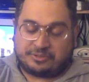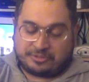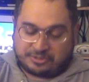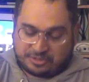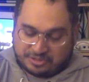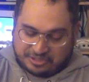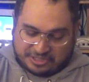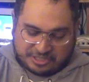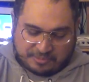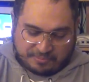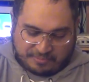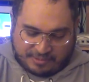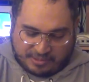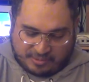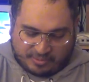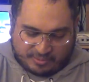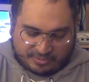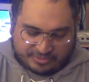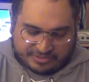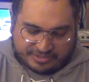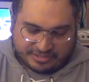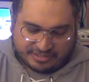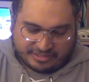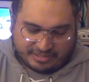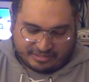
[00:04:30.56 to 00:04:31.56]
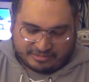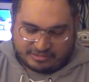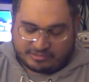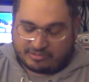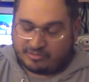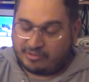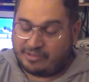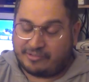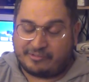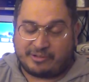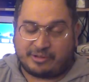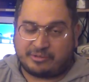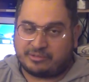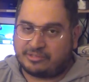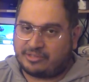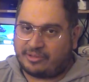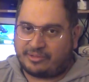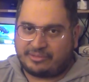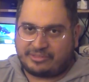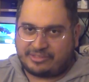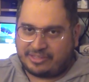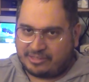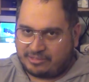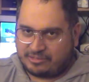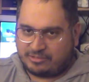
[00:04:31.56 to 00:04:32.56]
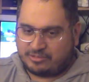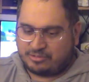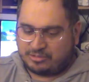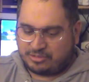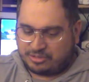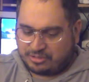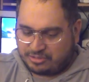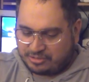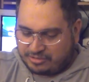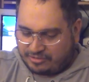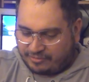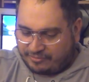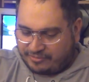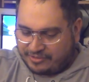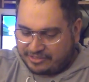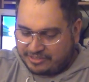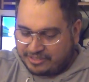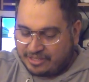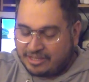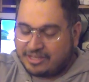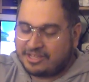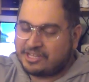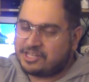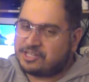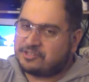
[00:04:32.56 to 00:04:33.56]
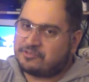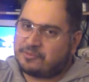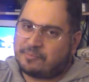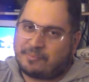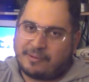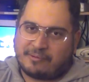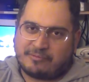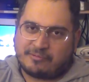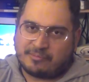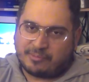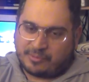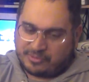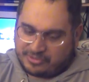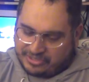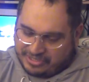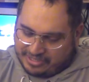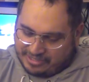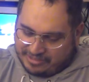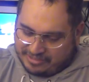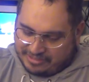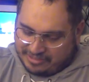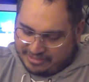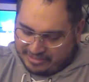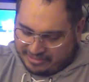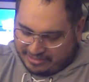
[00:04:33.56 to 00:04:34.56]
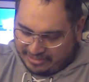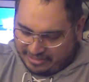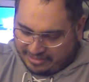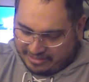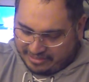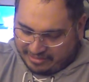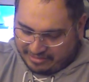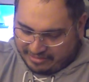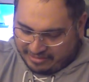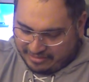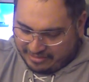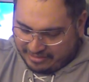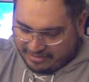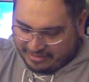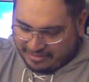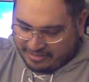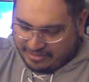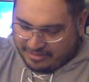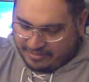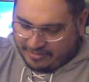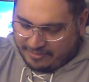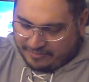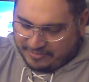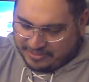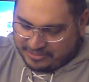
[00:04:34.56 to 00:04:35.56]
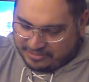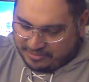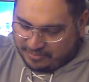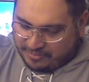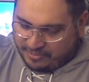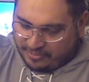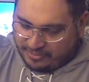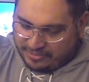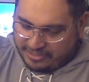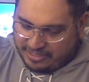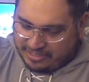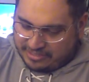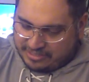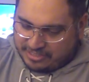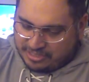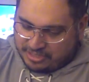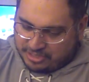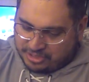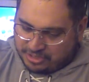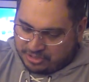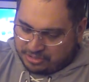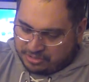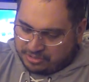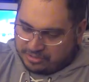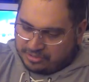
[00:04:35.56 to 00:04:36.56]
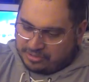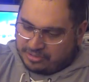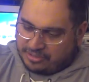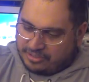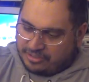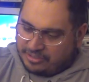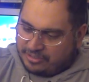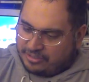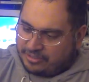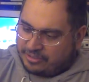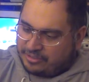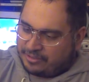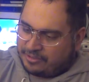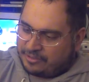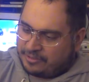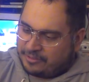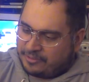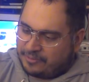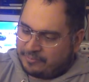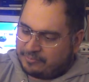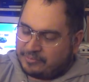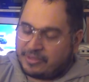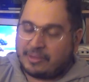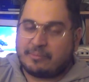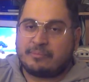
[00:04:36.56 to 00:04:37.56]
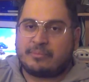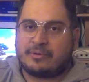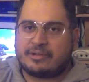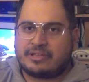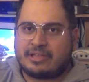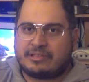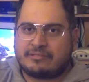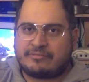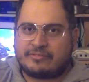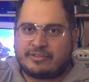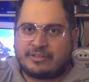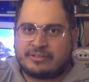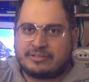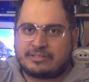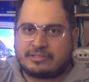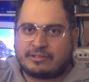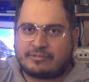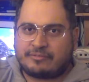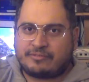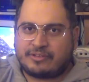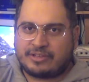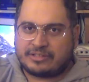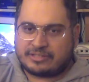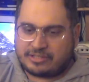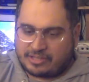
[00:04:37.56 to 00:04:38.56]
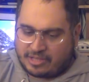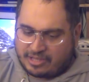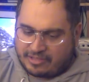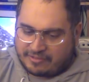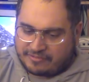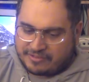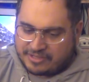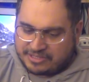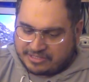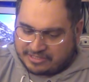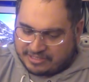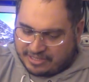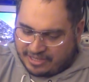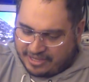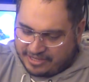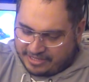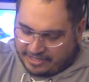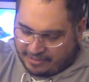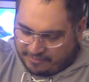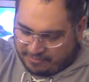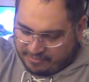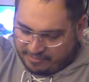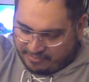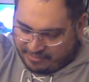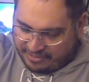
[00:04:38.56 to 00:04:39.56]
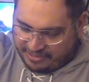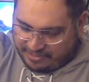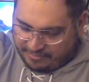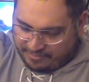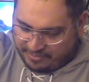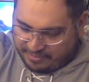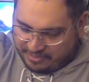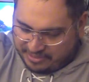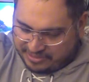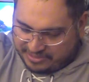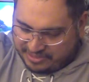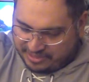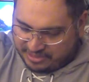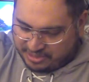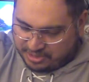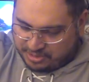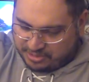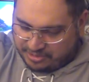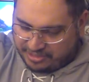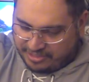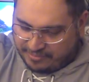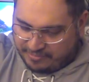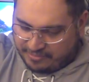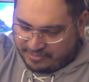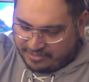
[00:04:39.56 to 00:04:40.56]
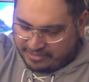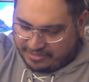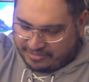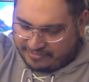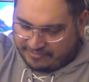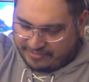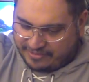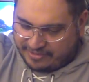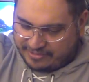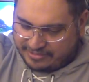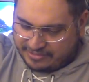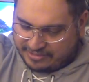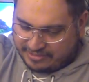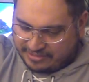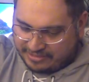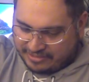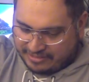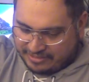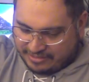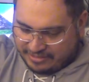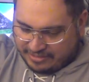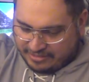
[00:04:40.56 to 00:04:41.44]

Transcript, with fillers: Je ne suis pas compté, il, doit y avoir une trentaine de jeux en fait. Je ne vais pas vous montrer les détails. Parce que bon, il y a des jeux euh, Game Boy Advance en fait, il y en avait 5 à peu près, à peu 5 jeux Game Boy Advance,